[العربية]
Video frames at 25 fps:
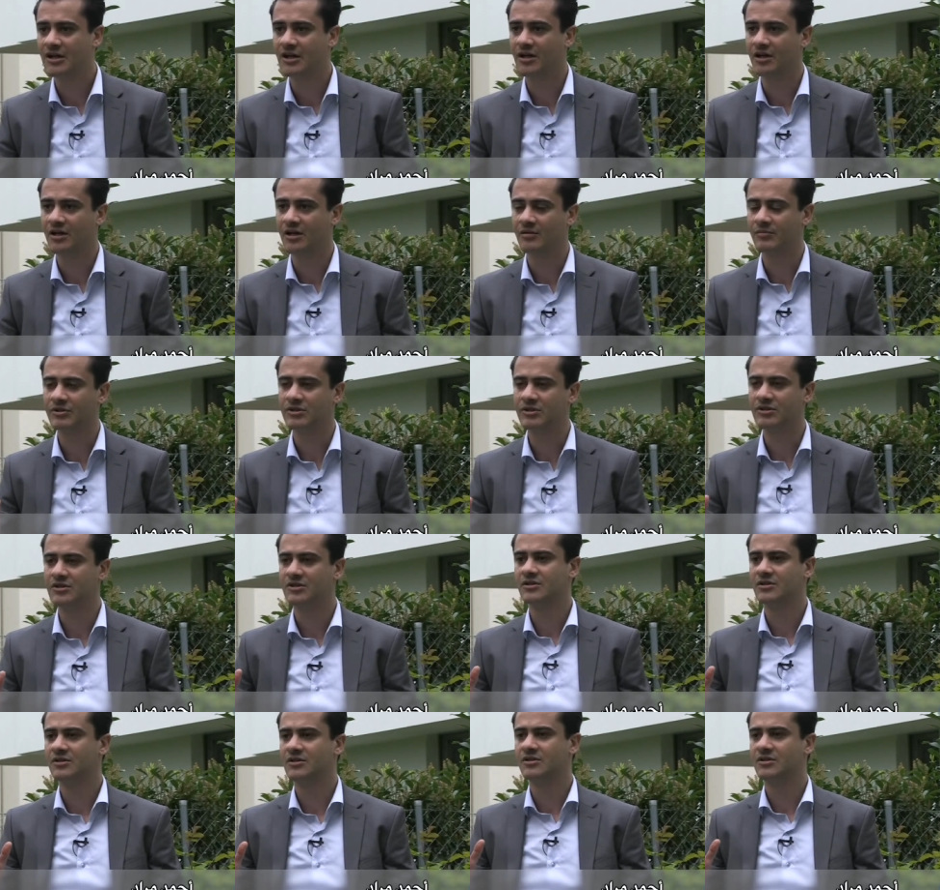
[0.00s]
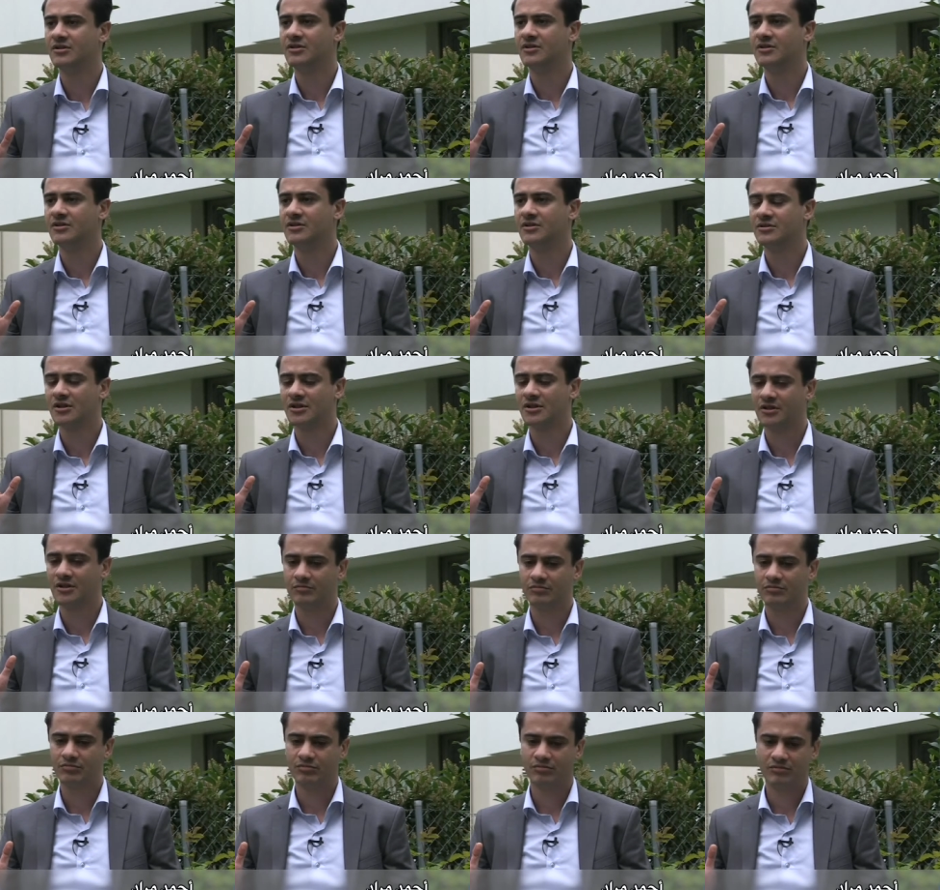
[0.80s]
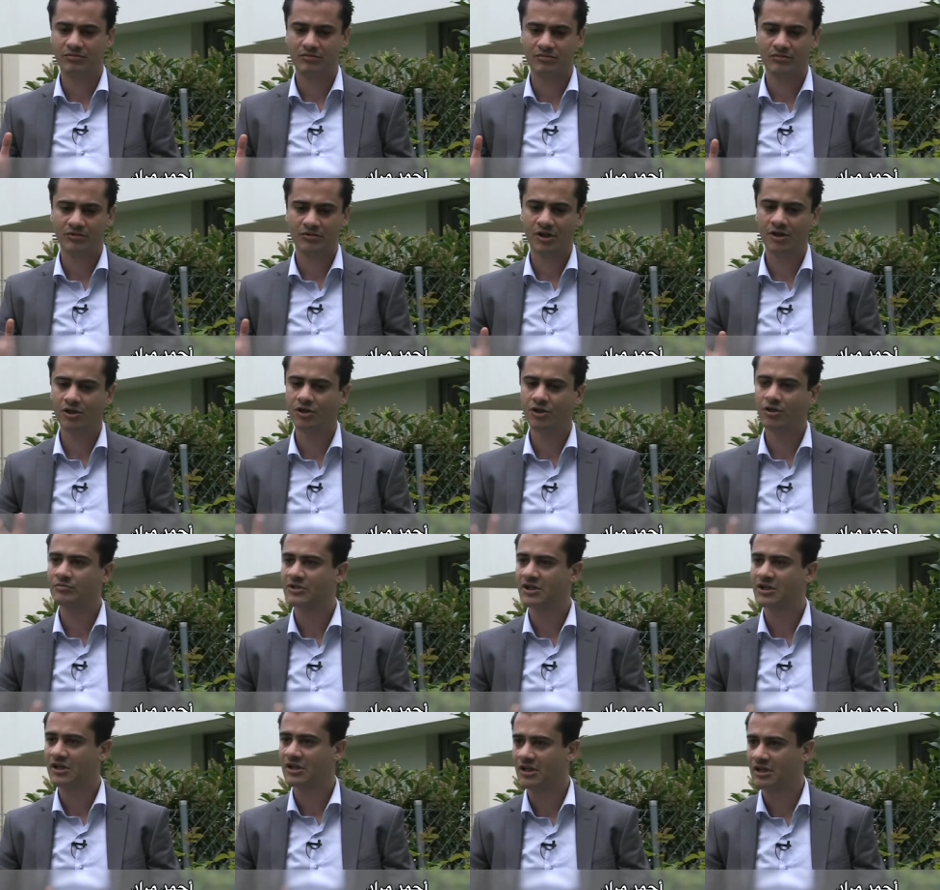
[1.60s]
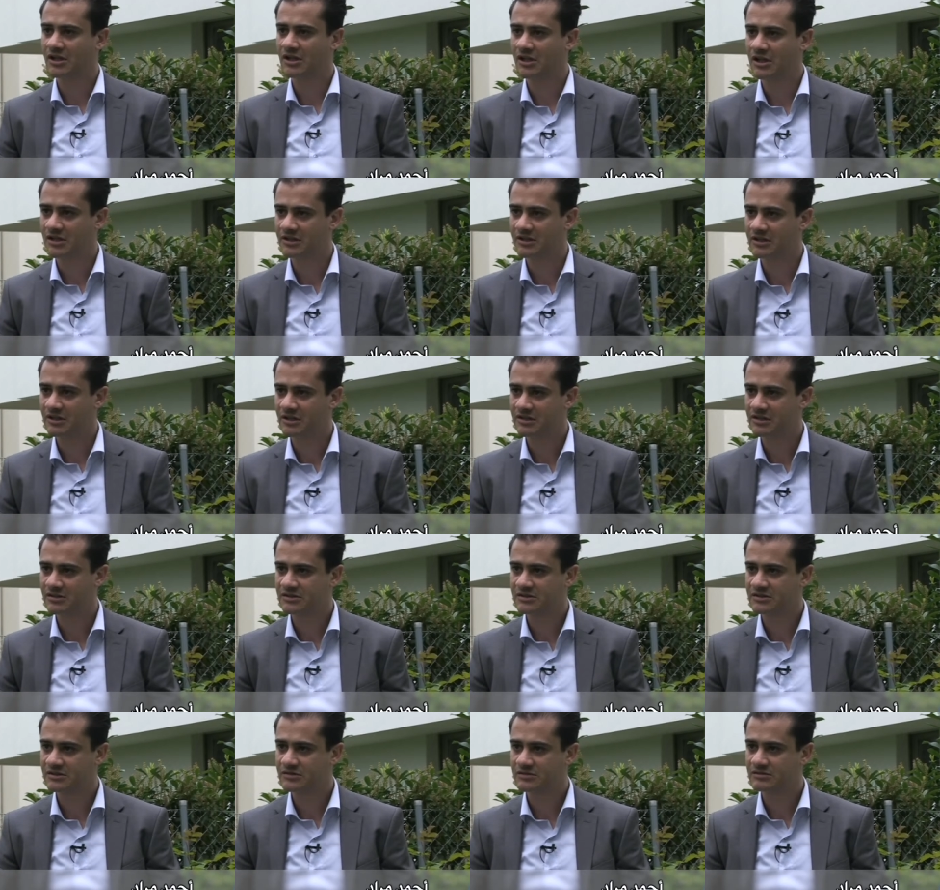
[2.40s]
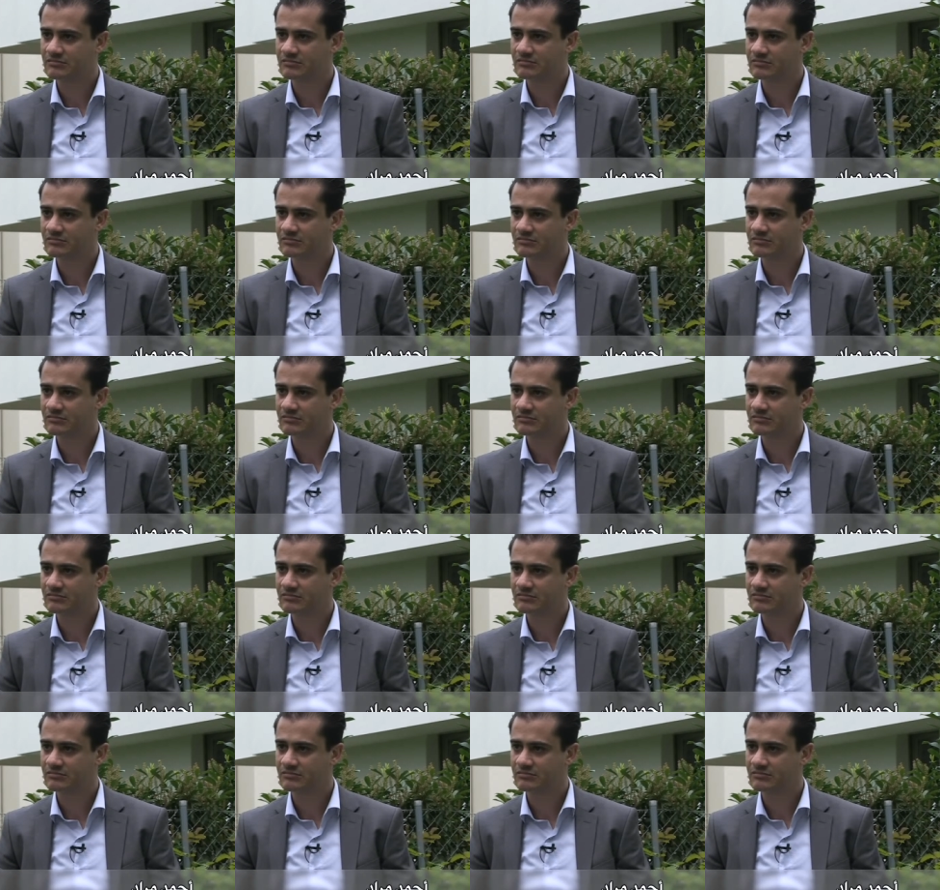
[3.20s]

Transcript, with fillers: العربي طيب اليوم ترى الأحداث